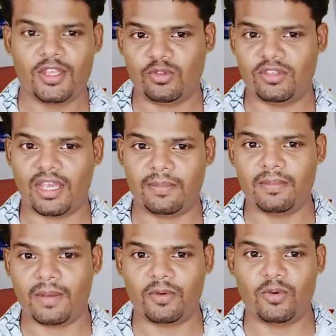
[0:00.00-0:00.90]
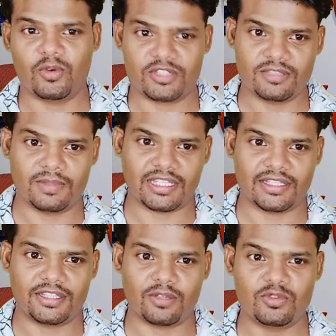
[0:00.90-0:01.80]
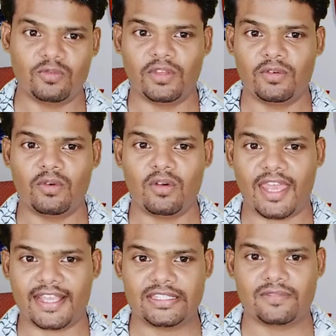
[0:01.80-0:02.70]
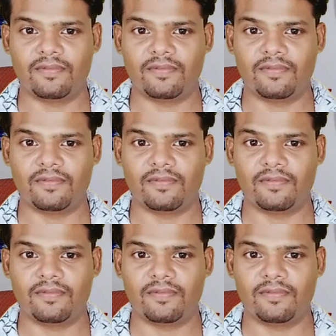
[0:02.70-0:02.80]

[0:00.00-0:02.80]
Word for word: तो यहाँ पे मैं आपको और चीज़ बता देता हूँ जो वीवो एक्स